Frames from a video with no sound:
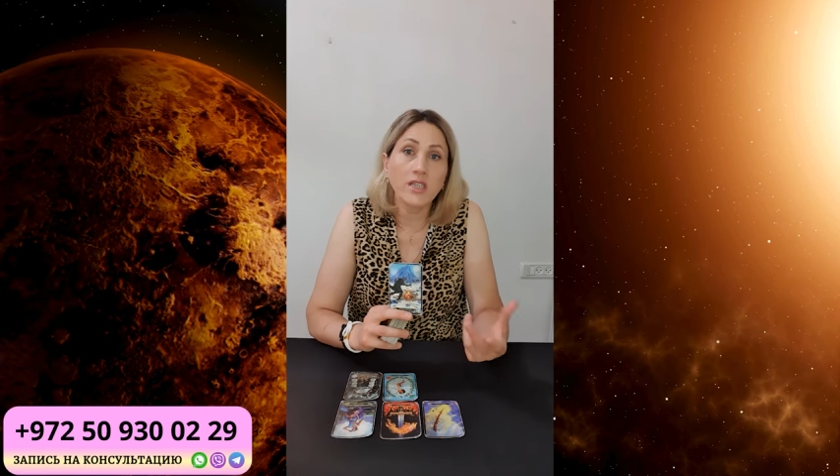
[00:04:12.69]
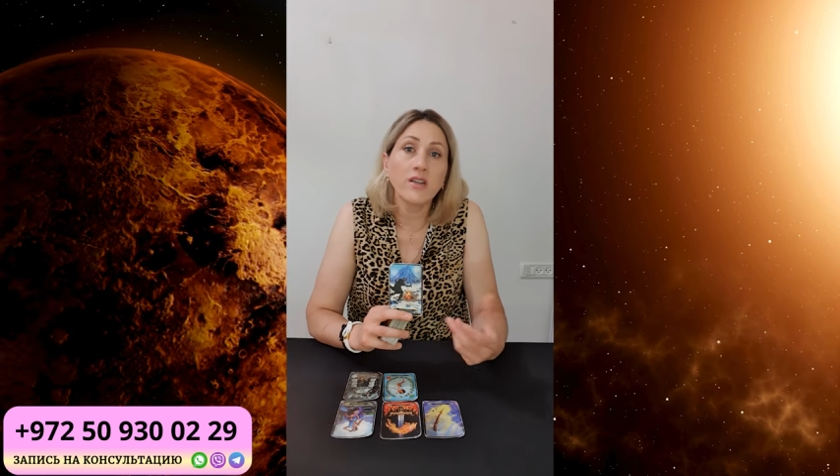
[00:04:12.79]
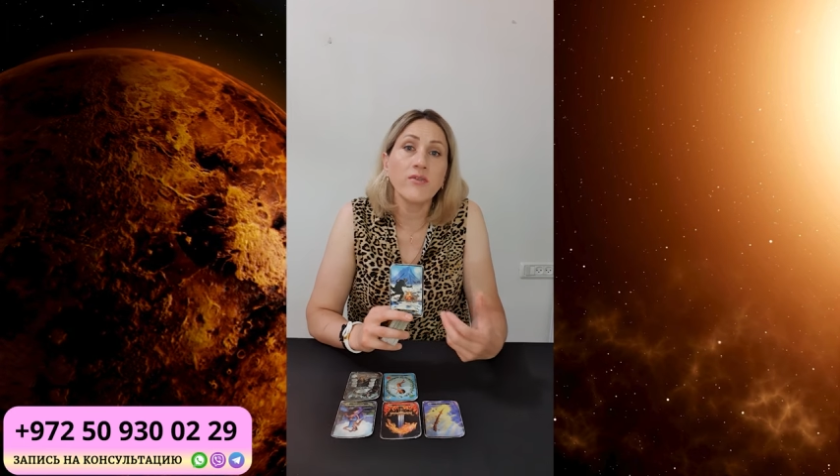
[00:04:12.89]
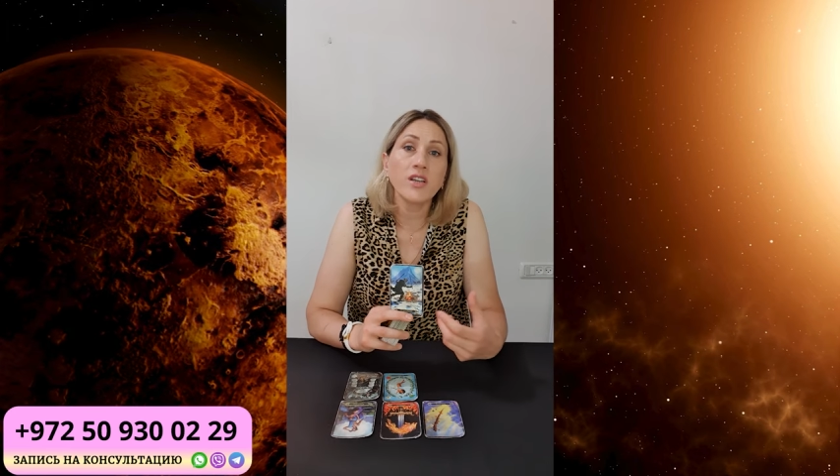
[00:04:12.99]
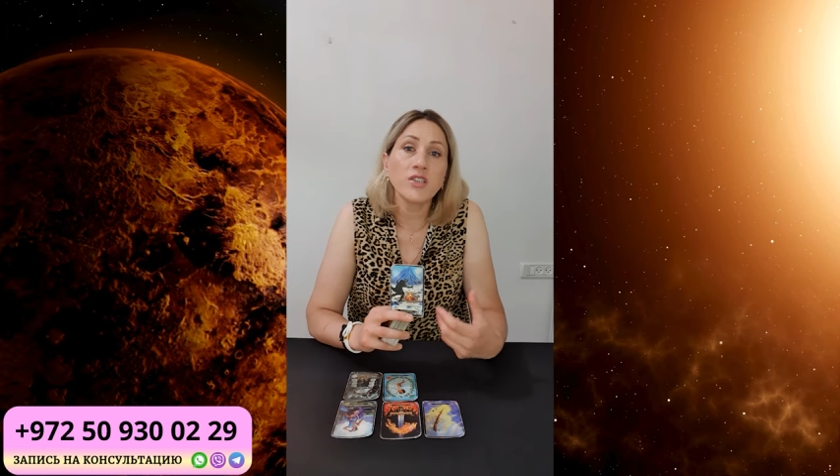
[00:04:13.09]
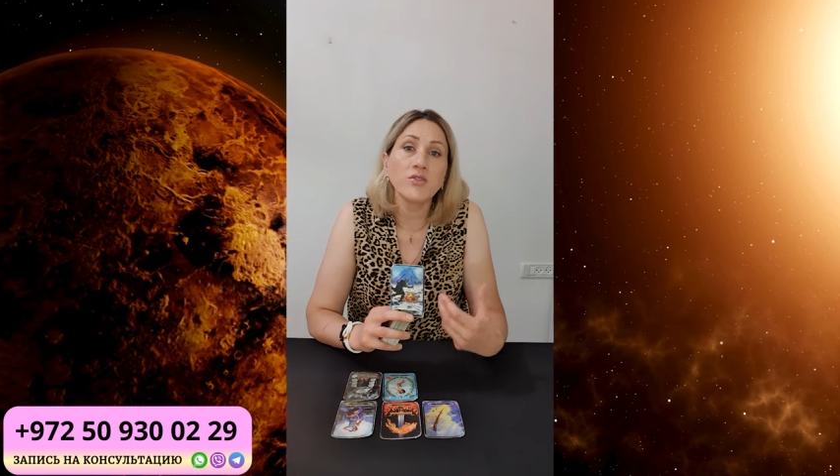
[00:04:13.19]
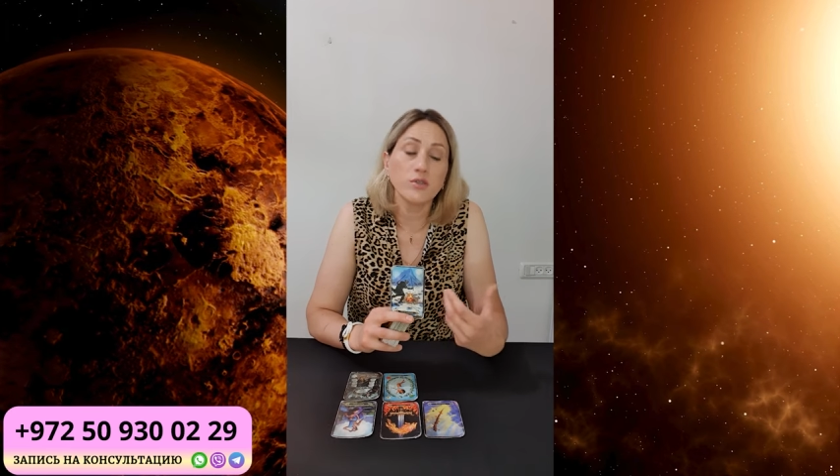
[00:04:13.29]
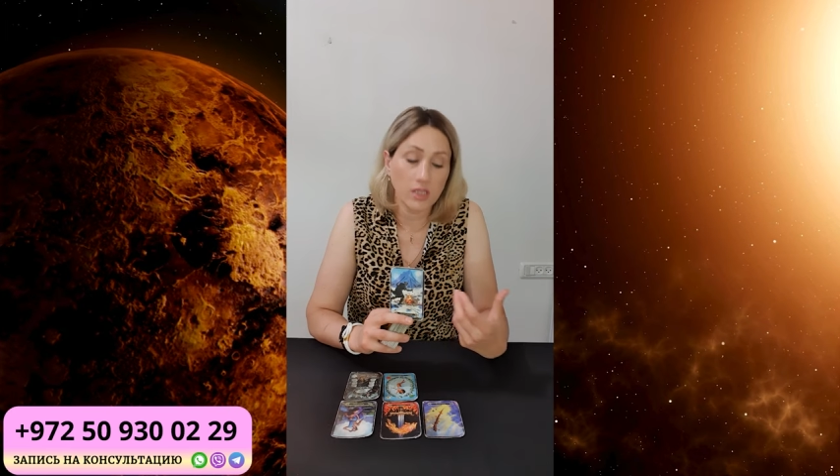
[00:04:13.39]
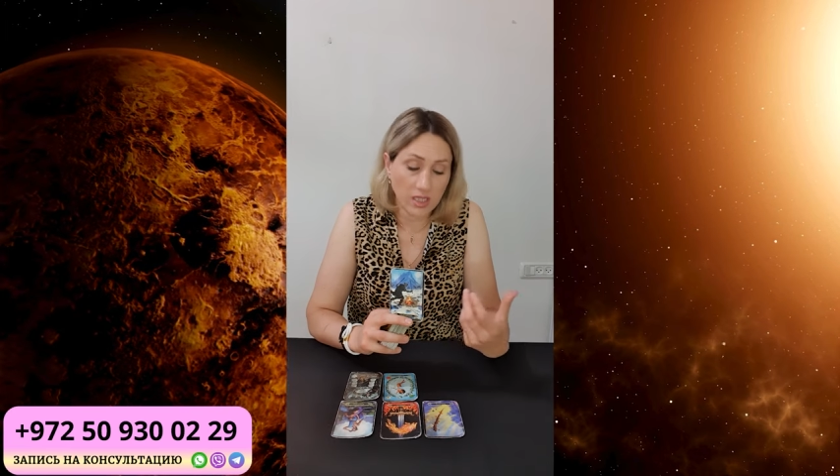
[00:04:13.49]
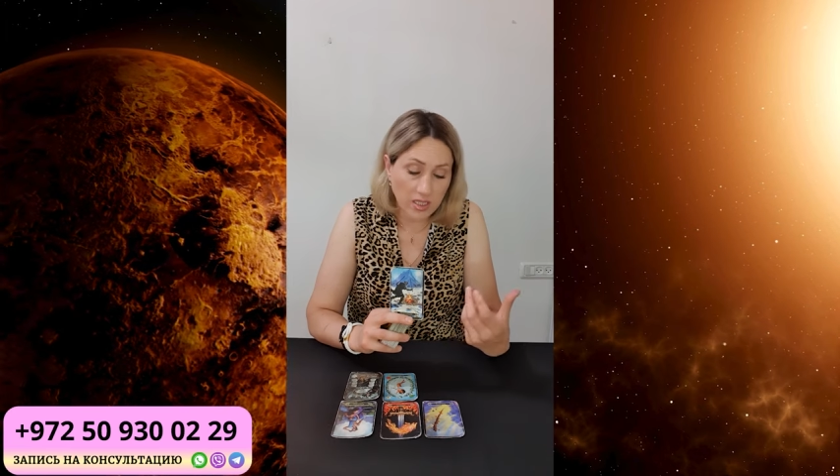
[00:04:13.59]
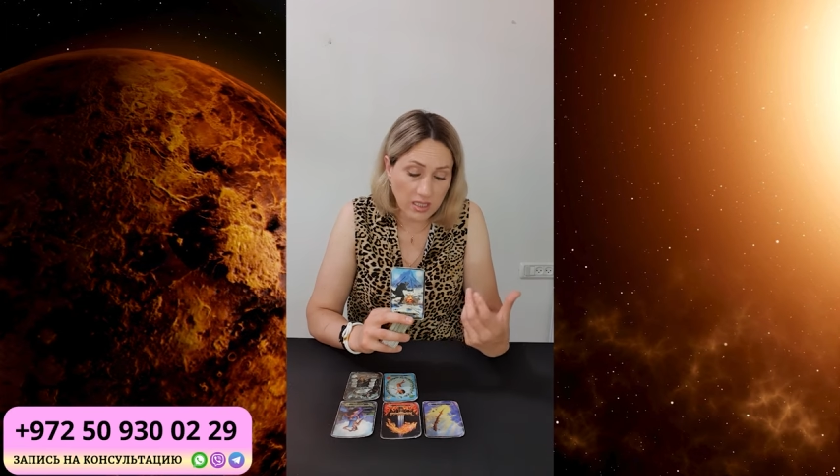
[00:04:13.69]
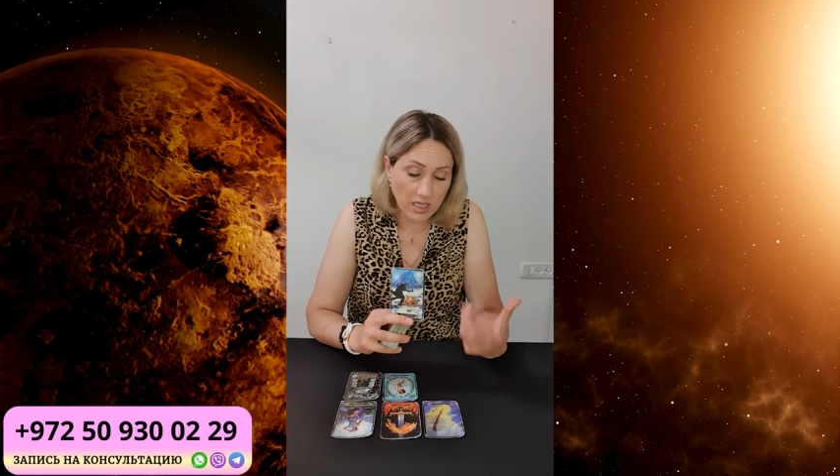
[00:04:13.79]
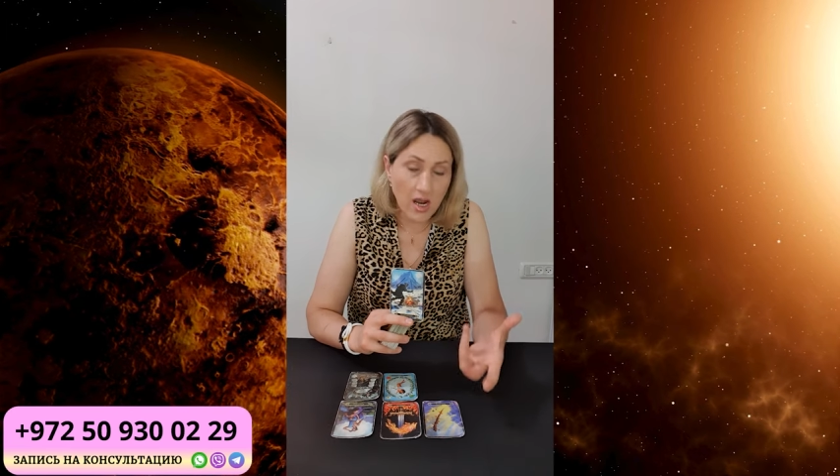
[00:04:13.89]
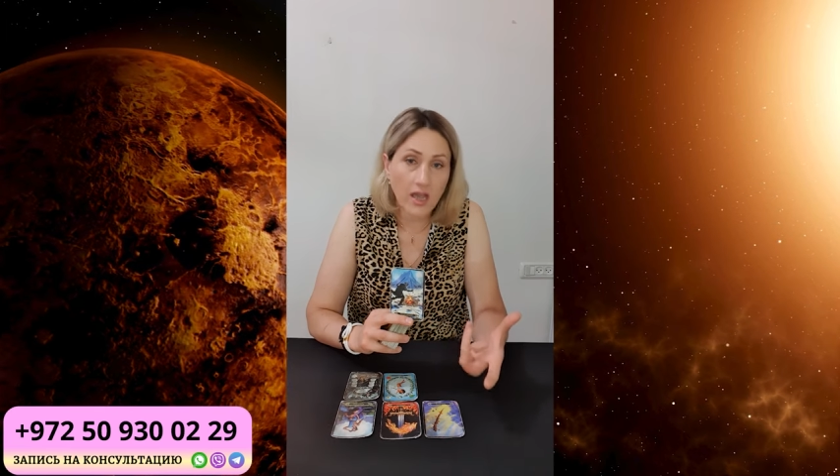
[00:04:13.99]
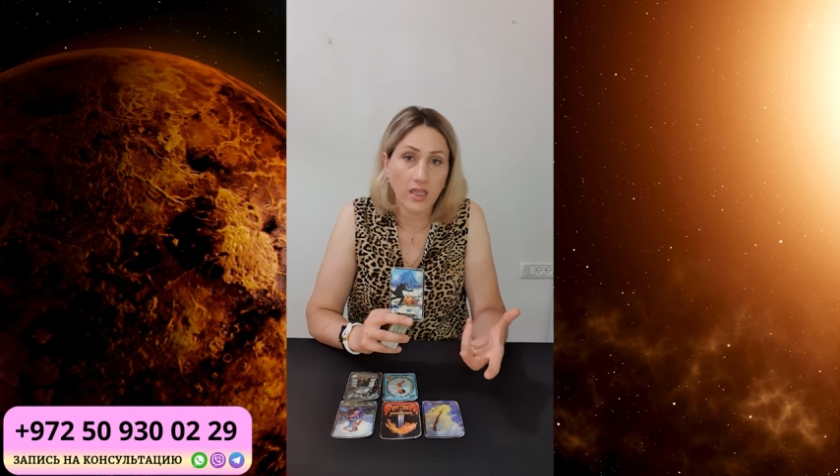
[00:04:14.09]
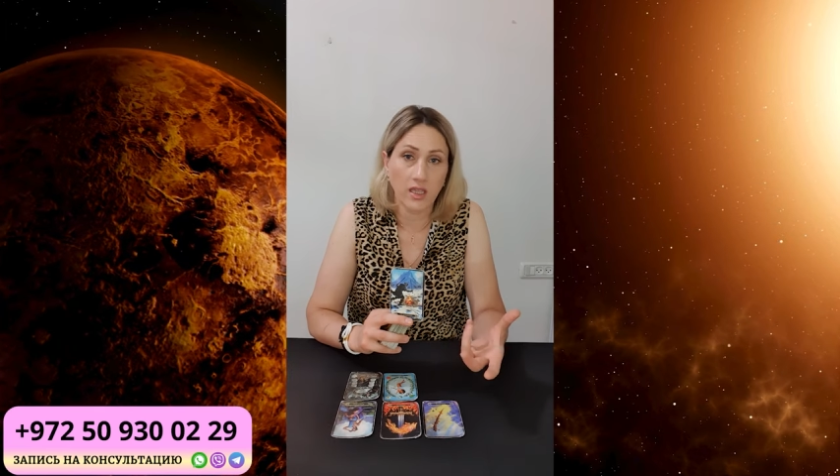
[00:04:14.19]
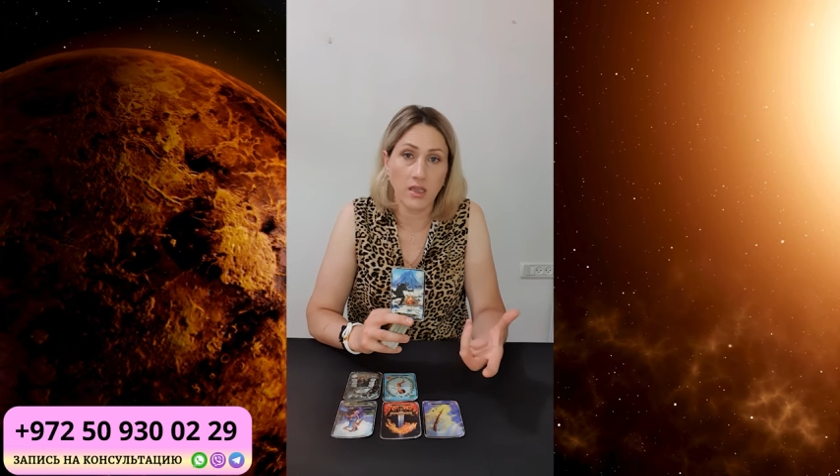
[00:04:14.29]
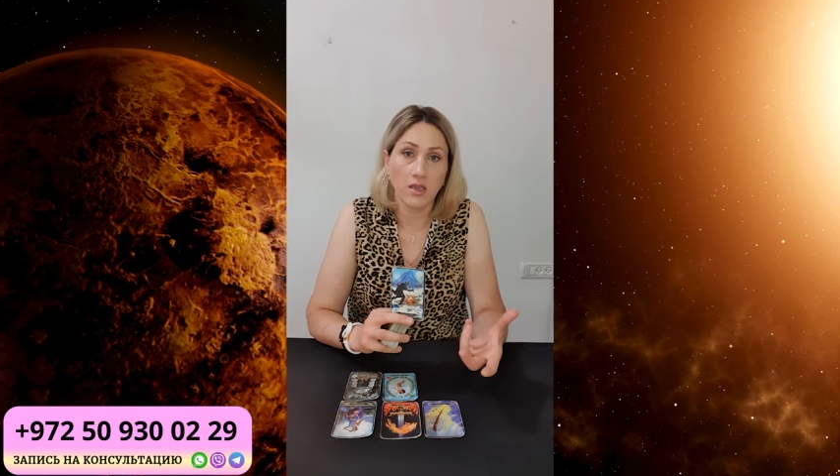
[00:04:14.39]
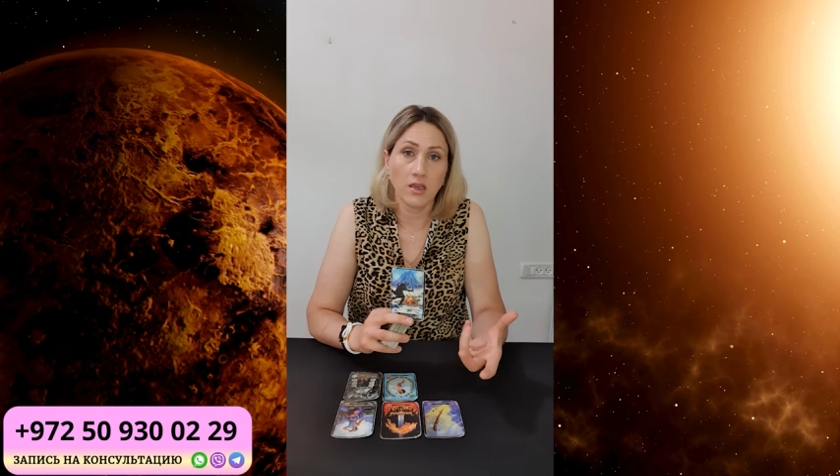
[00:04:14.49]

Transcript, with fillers: это ваши все-таки страхи,